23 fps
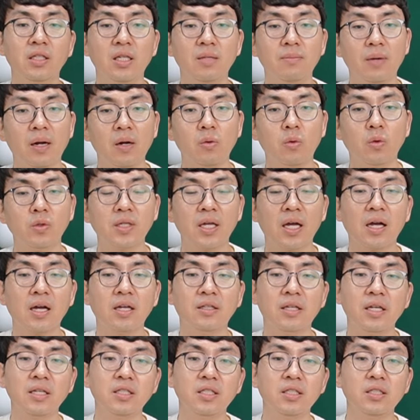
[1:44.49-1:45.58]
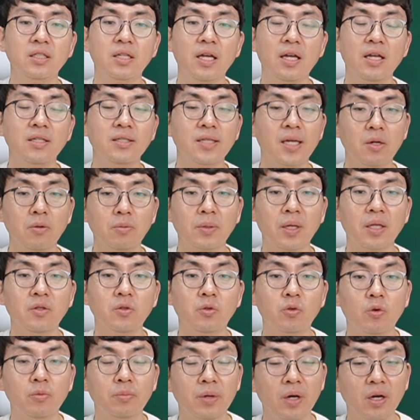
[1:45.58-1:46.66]
기말고사 대신에 새롭게
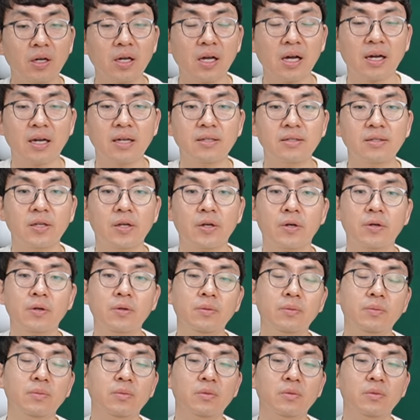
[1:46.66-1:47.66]
들어온 평가가 있어요.